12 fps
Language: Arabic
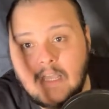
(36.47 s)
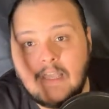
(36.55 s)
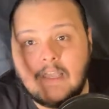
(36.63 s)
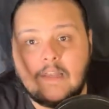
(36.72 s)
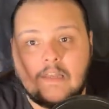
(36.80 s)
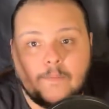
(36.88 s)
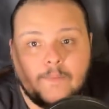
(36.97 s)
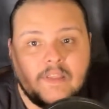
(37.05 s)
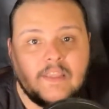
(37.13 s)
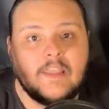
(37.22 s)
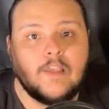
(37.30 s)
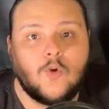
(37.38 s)
اللي
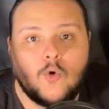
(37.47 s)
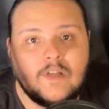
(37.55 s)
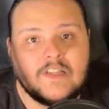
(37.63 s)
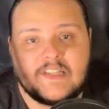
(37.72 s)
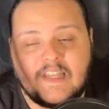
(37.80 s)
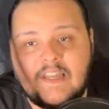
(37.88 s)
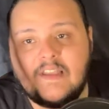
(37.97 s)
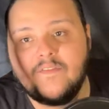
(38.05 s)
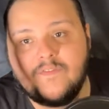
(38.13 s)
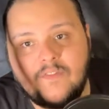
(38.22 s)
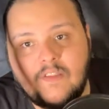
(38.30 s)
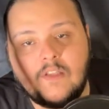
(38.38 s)
بيجي كل سنه
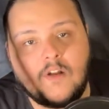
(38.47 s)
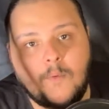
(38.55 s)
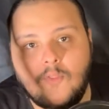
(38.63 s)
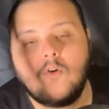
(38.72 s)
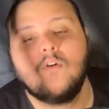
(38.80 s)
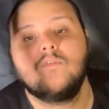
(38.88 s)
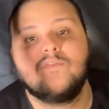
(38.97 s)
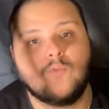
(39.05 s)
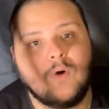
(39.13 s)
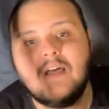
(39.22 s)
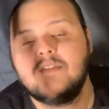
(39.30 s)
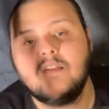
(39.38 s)
في رمضان في
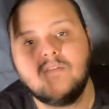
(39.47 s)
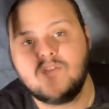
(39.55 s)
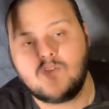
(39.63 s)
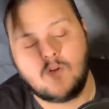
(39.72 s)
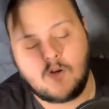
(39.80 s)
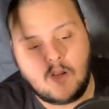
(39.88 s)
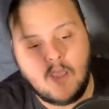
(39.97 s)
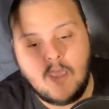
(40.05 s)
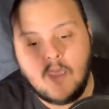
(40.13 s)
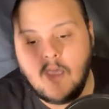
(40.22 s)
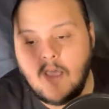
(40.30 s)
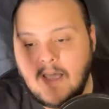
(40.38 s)
وقت الفطار
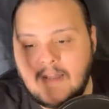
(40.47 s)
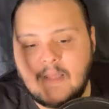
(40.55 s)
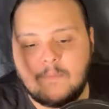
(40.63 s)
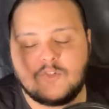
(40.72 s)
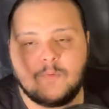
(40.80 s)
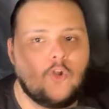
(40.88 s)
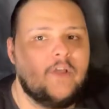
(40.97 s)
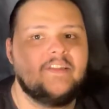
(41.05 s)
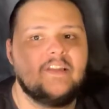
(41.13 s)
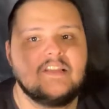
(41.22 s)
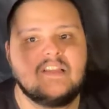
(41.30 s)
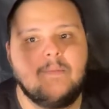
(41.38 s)
انا مش من نوعيه
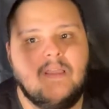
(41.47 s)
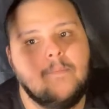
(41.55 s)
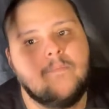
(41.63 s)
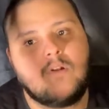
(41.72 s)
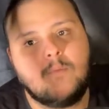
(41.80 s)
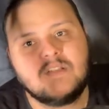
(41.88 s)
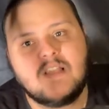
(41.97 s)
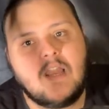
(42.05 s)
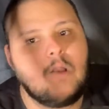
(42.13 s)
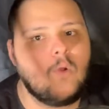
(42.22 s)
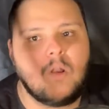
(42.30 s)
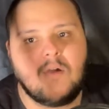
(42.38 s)
الناس اللي بحب رامز
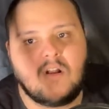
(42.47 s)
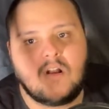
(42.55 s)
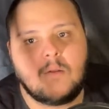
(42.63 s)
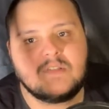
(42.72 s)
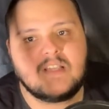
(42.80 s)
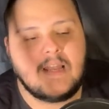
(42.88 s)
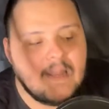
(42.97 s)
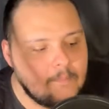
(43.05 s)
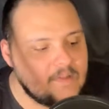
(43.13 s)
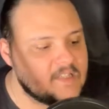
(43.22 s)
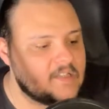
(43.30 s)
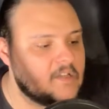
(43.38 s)
جلال ولا بكره رامز جلال
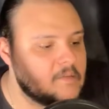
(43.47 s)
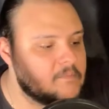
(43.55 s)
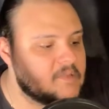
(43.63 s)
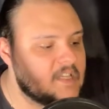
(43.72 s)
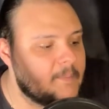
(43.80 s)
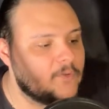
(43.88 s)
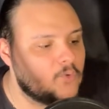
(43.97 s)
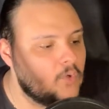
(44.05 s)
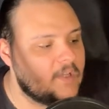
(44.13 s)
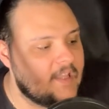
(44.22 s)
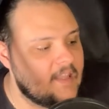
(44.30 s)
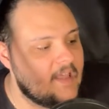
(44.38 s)
بس زي ما
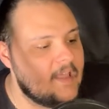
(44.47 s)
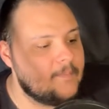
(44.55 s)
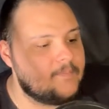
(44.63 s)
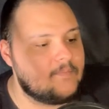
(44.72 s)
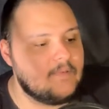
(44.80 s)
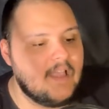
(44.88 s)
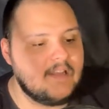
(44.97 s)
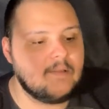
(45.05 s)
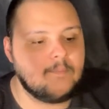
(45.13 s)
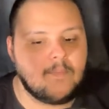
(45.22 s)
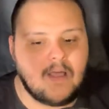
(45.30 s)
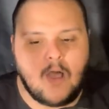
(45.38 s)
تقول كده
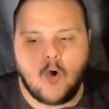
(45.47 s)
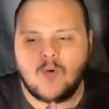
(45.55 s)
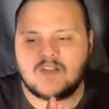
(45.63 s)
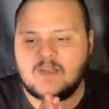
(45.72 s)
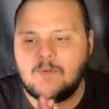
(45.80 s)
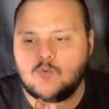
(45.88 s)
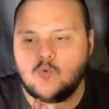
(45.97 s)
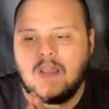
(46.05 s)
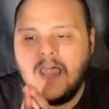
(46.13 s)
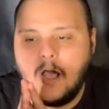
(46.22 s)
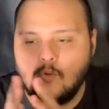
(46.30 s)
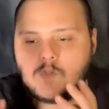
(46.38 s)
يعني بقى هو زي ما تقول
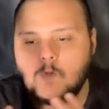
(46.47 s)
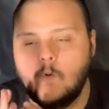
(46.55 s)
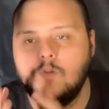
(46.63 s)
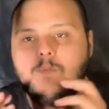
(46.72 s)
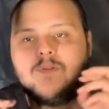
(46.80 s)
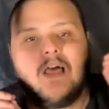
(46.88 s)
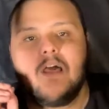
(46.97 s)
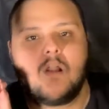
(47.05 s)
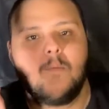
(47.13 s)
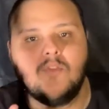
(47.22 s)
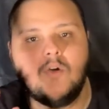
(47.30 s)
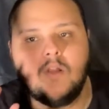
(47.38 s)
الهاوس هولد بتاع
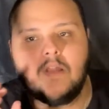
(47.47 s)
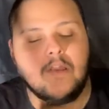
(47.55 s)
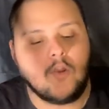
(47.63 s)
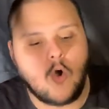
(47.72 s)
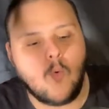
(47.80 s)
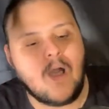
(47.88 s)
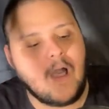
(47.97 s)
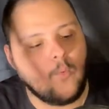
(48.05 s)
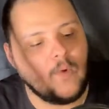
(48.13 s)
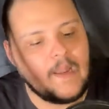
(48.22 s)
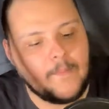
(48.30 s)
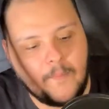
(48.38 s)
رمضان ان هو
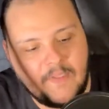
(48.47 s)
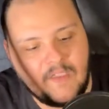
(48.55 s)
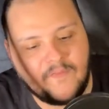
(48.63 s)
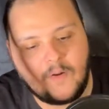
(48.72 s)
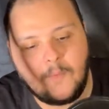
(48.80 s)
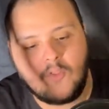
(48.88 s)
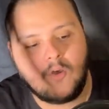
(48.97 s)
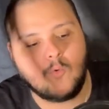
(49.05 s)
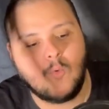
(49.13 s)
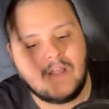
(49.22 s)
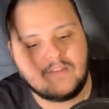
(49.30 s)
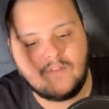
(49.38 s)
اول لما بيجي في
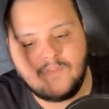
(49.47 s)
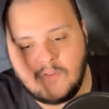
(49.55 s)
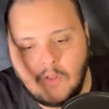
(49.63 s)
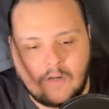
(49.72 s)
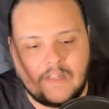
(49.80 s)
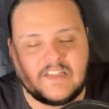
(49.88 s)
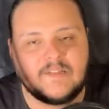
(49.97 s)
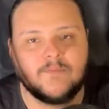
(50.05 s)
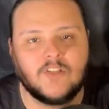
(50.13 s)
رمضان وقت الفطار لازم